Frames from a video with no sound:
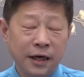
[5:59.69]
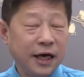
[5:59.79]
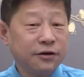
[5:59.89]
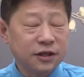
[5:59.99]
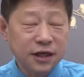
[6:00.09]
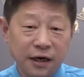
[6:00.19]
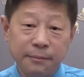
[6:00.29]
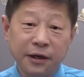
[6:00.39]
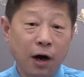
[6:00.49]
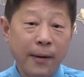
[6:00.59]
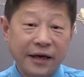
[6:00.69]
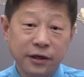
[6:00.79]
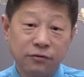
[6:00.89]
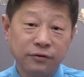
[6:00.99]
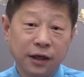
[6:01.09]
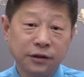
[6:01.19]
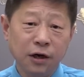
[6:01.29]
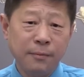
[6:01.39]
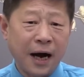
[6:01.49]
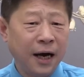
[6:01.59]
也就是你们老百姓互相
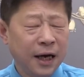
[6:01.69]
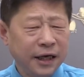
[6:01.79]
斗嘛！